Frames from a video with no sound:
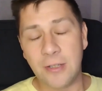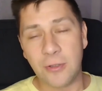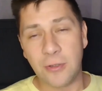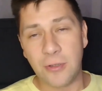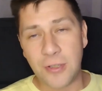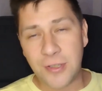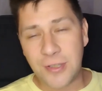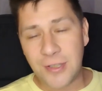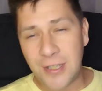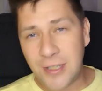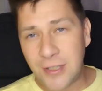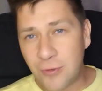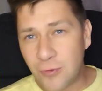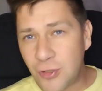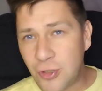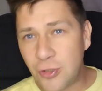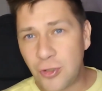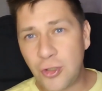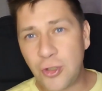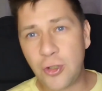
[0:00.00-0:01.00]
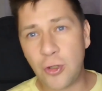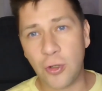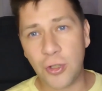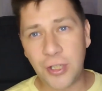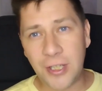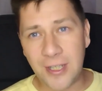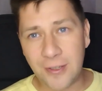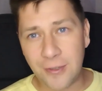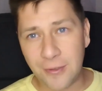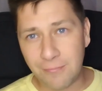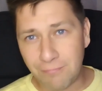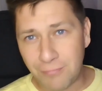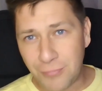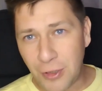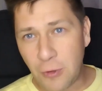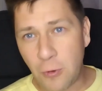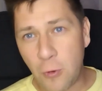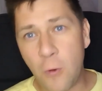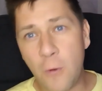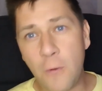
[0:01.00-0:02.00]
То есть здесь очень четкое
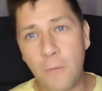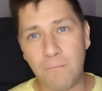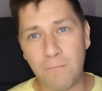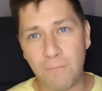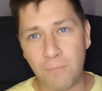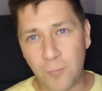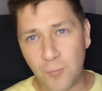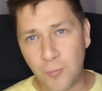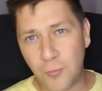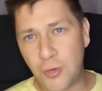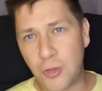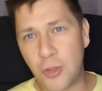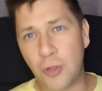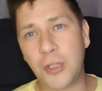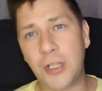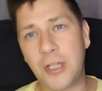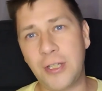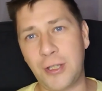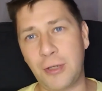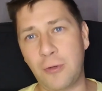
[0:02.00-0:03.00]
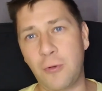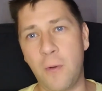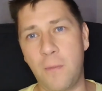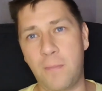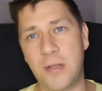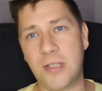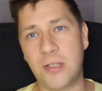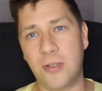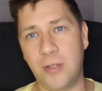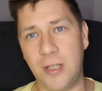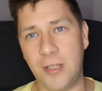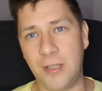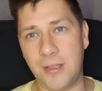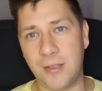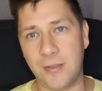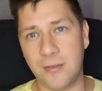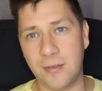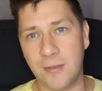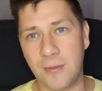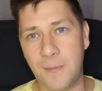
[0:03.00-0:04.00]
такое, четкое такое
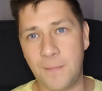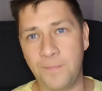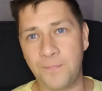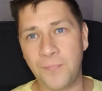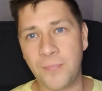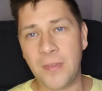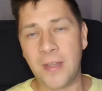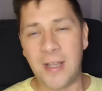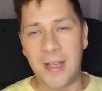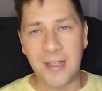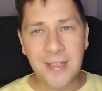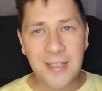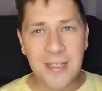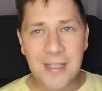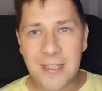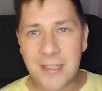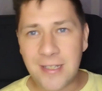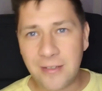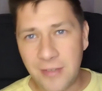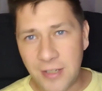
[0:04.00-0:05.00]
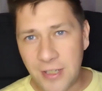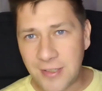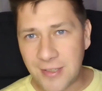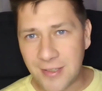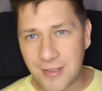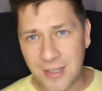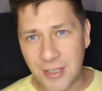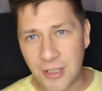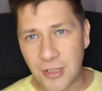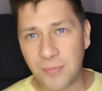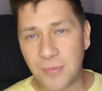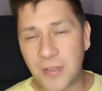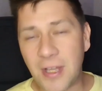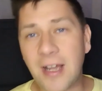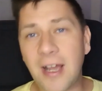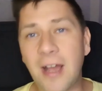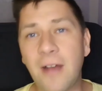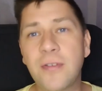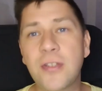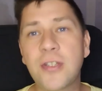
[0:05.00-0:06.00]
послание. Это если говорится, скажем
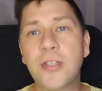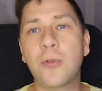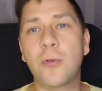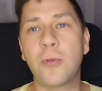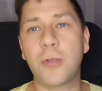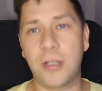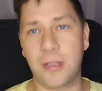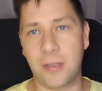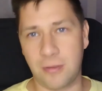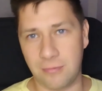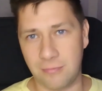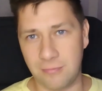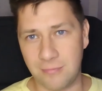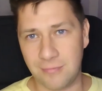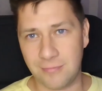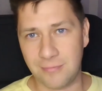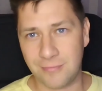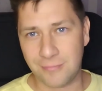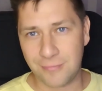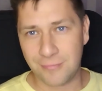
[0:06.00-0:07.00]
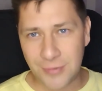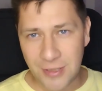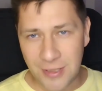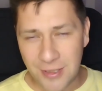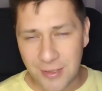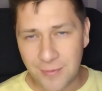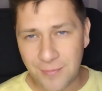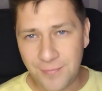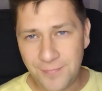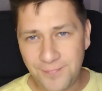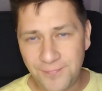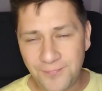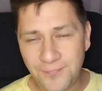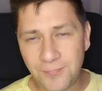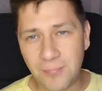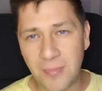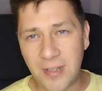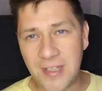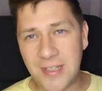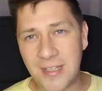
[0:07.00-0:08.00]
так, о высоких да,
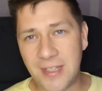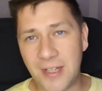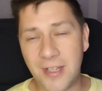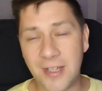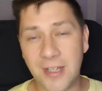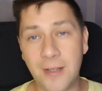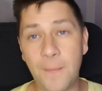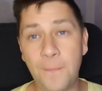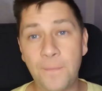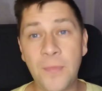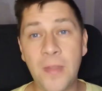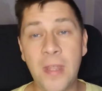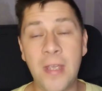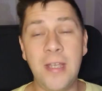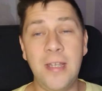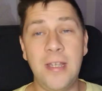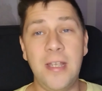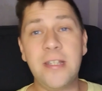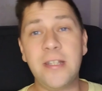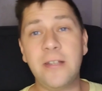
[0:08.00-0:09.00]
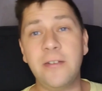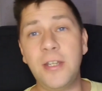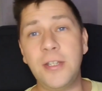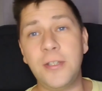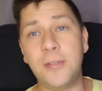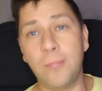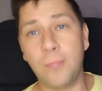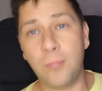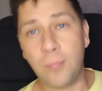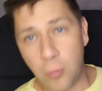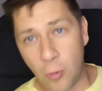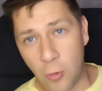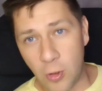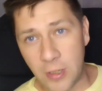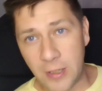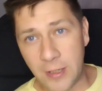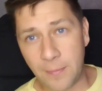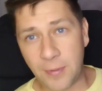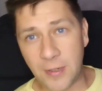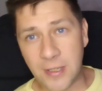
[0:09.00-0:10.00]
материях. Если говорить
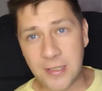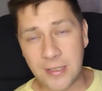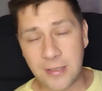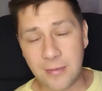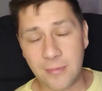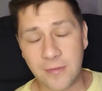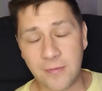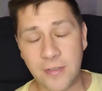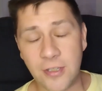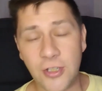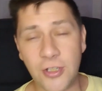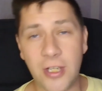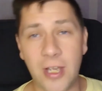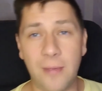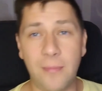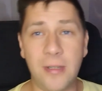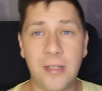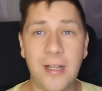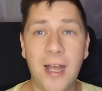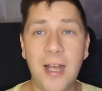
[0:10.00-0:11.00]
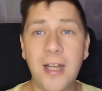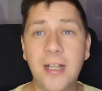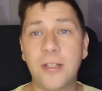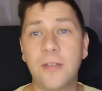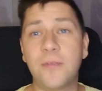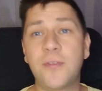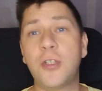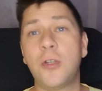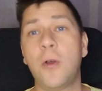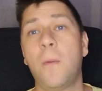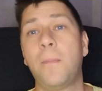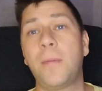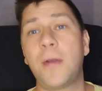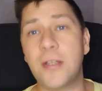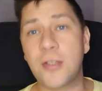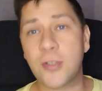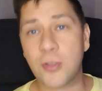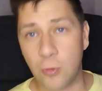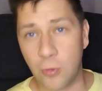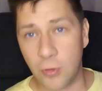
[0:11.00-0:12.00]
более простыми вещами, как это все
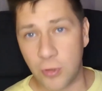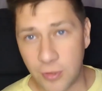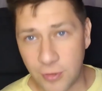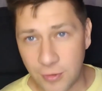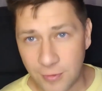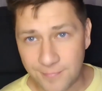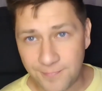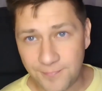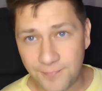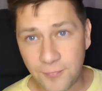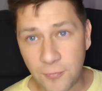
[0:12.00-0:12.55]
происходит.